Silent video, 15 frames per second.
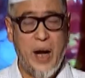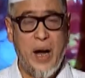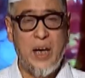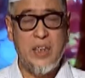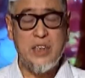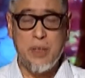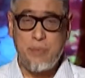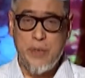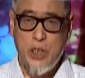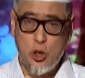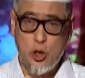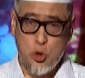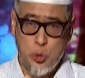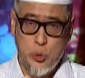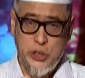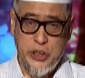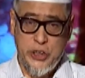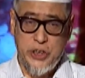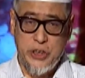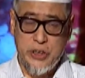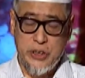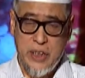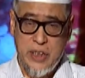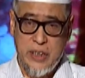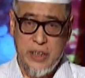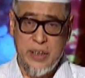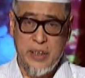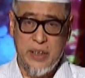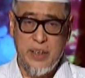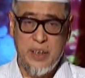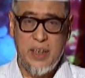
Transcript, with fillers: 啊，什么叫终极性真理？